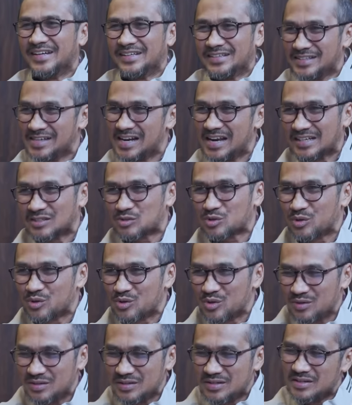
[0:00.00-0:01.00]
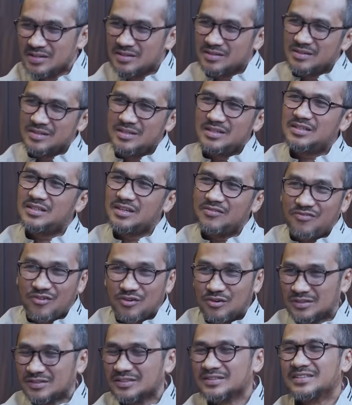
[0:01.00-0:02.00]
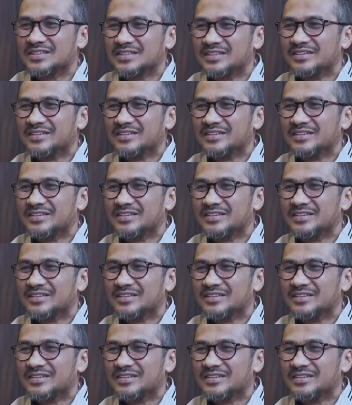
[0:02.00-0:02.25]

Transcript: dan di Lexono, yeah. Dirty Vote?